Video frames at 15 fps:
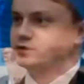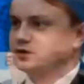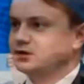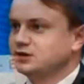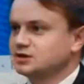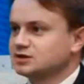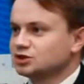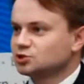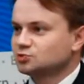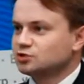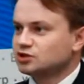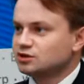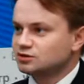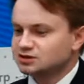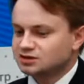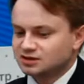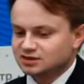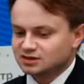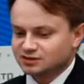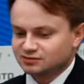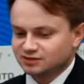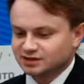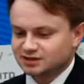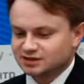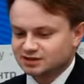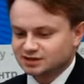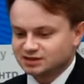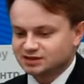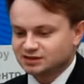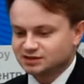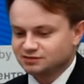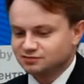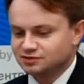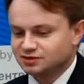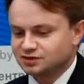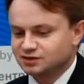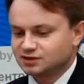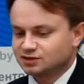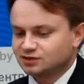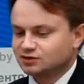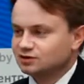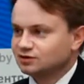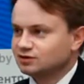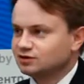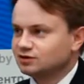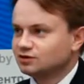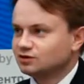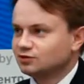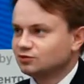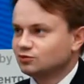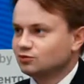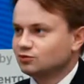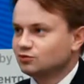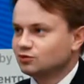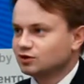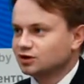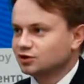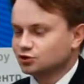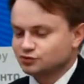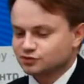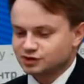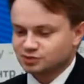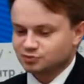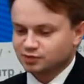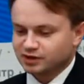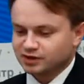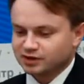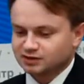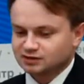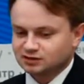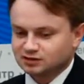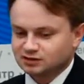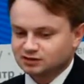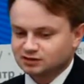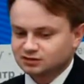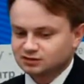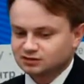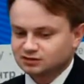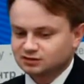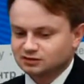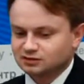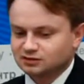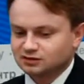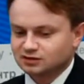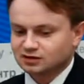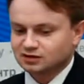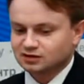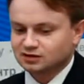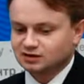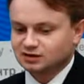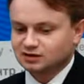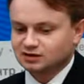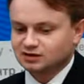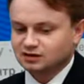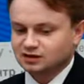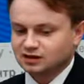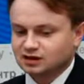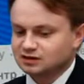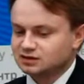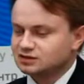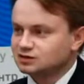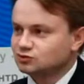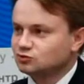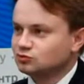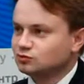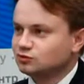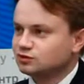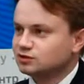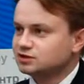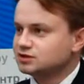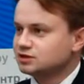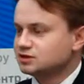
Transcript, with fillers: А, расскажи, пожалуйста, о своей инициативе, а, о рогачевских проектах, а, как она задумывалась